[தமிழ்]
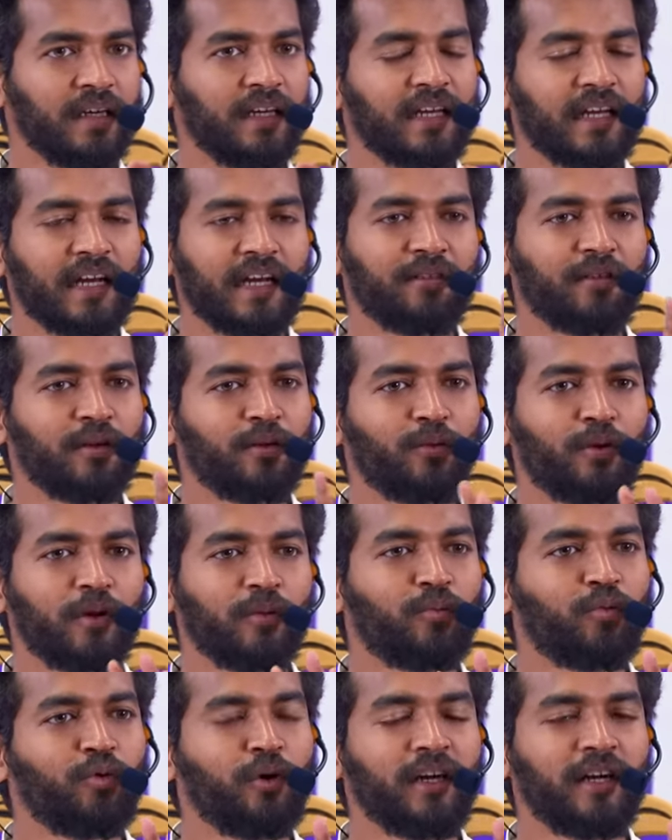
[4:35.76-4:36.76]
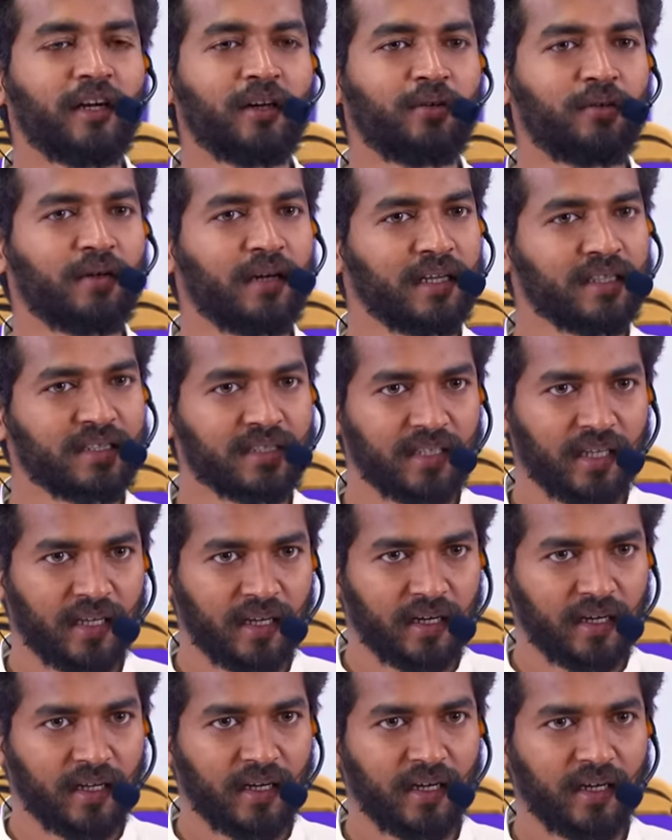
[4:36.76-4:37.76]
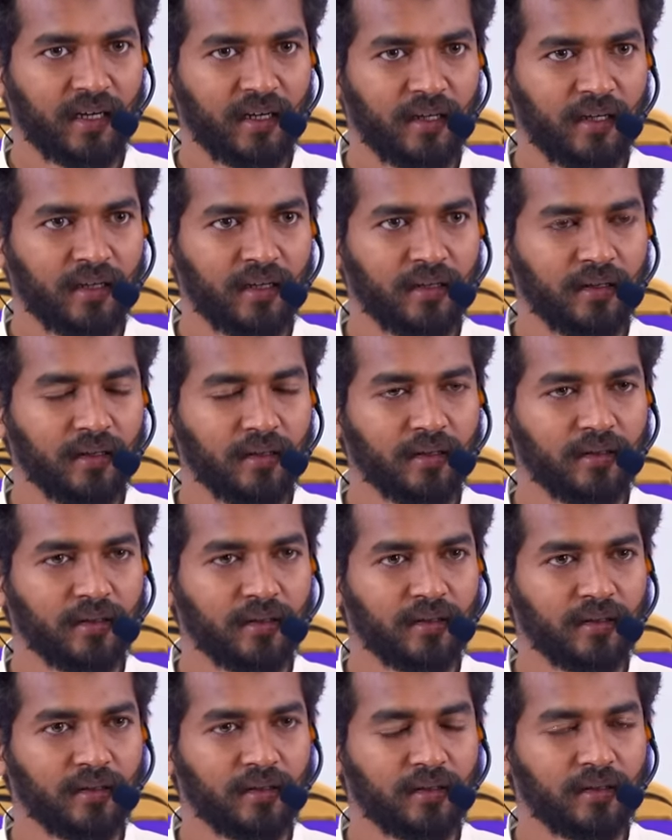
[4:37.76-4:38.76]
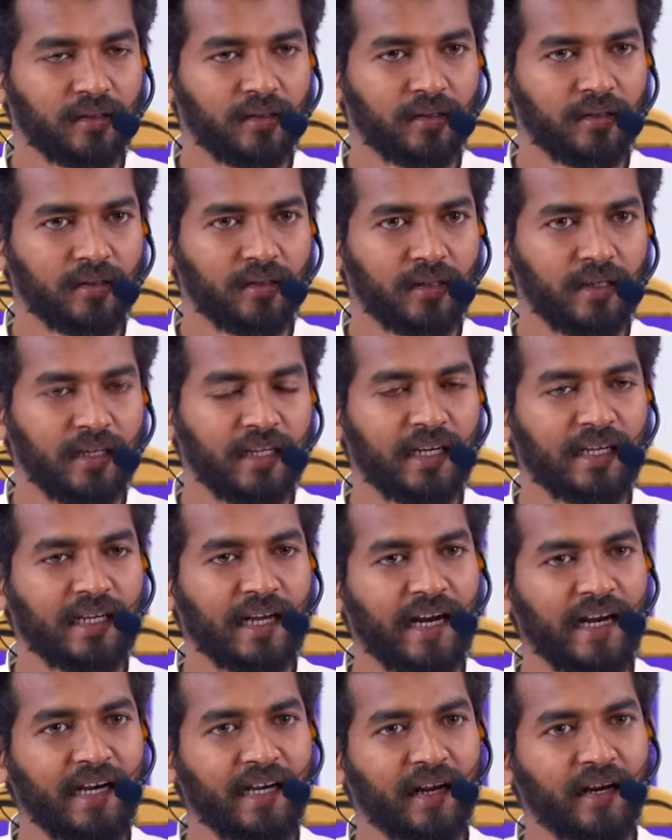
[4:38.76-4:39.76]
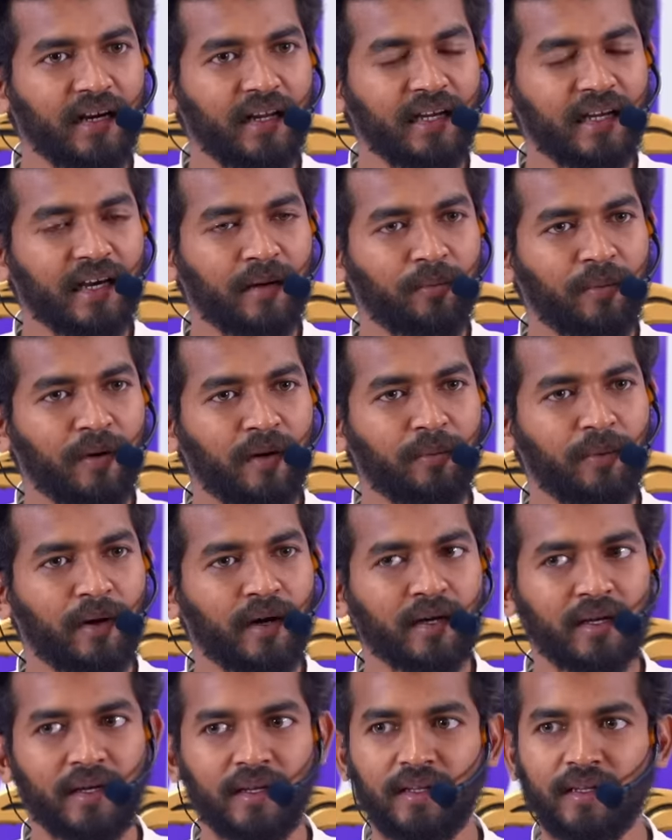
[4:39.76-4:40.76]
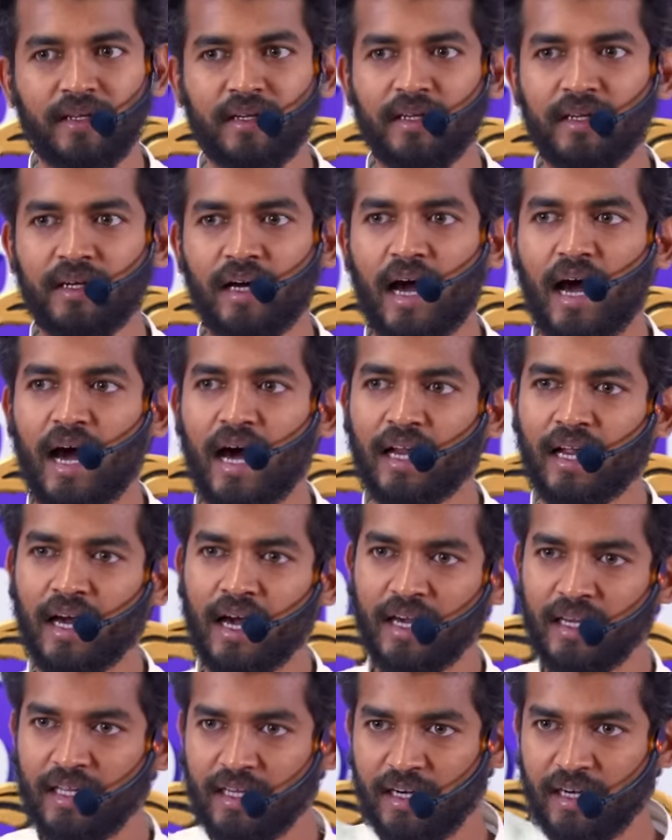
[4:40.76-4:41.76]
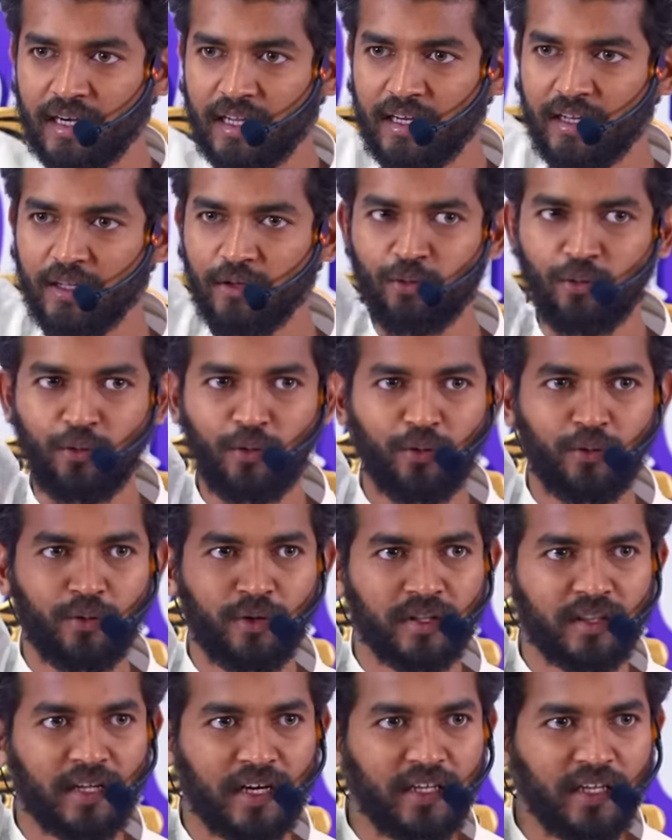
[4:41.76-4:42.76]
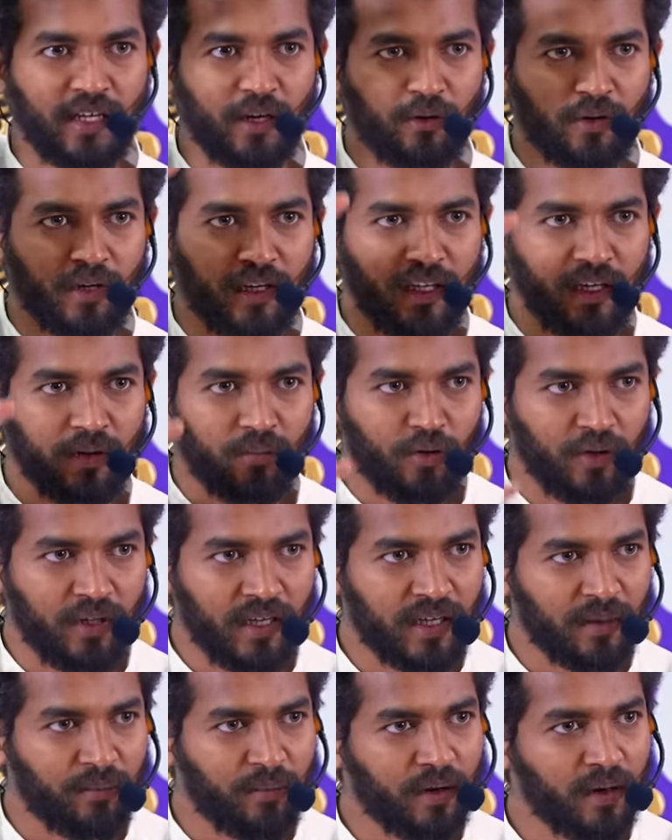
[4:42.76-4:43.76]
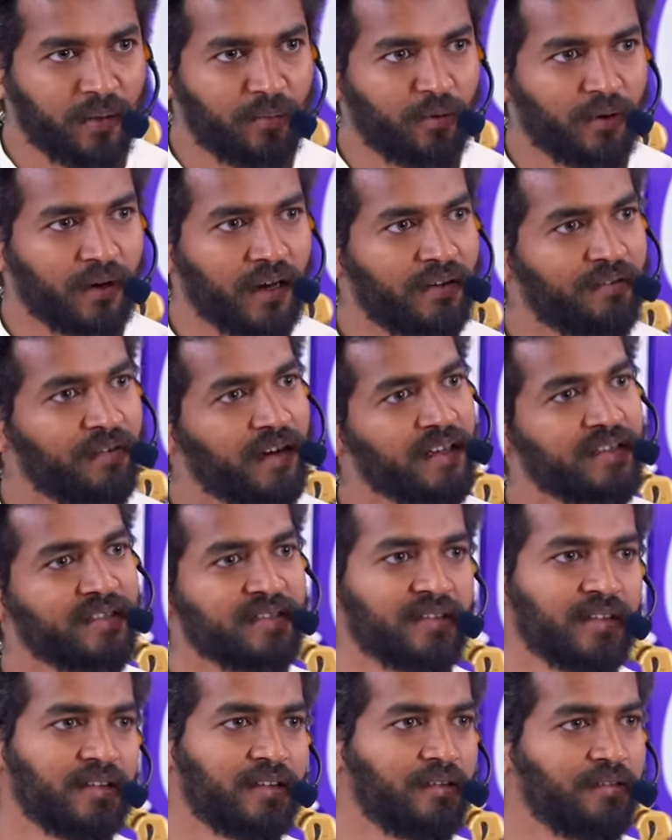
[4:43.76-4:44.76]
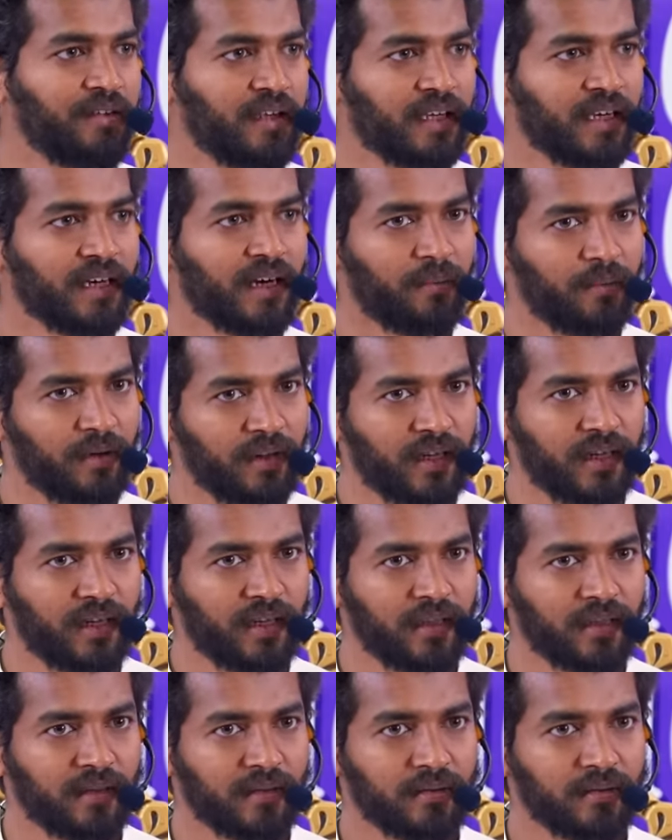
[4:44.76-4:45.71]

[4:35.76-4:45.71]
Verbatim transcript: இறைவன் உங்களை முடிக்கணும்னு நினச்சிட்டாருன்னா நீங்க டைட்டானிக் கப்பல் பாக்குறதுக்கு ஆறாயிரம் அடி நீங்க உள்ளுக்குள்ள தனியா ஒரு நீர்மூழ்கி கப்பல்ல போனாலும் வெடிச்சு செத்துருவீங்க அப்படித்தானே